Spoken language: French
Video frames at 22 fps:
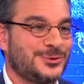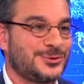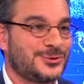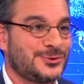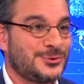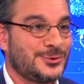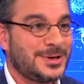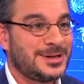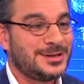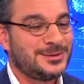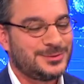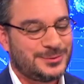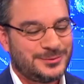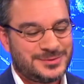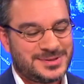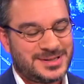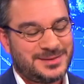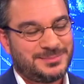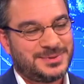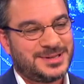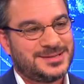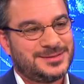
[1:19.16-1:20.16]
Joël
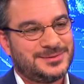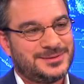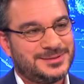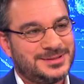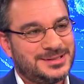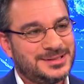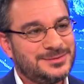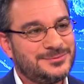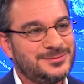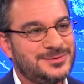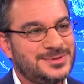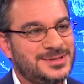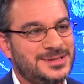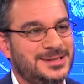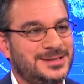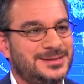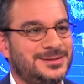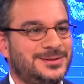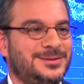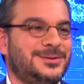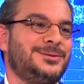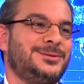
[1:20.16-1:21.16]
vous a présenté, vous
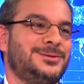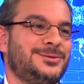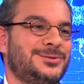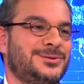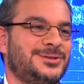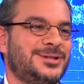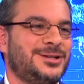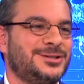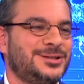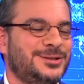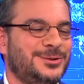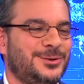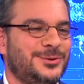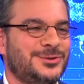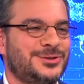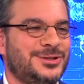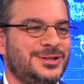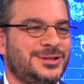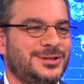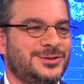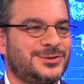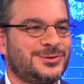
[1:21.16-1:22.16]
êtes euh, chargé de
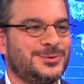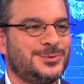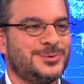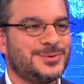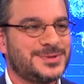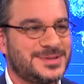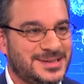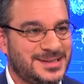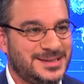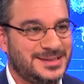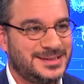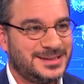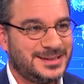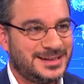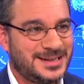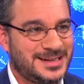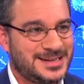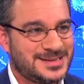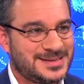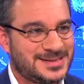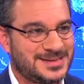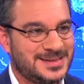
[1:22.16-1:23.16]
recherche au
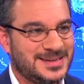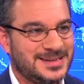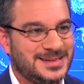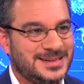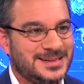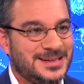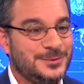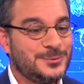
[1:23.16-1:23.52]
CNRS et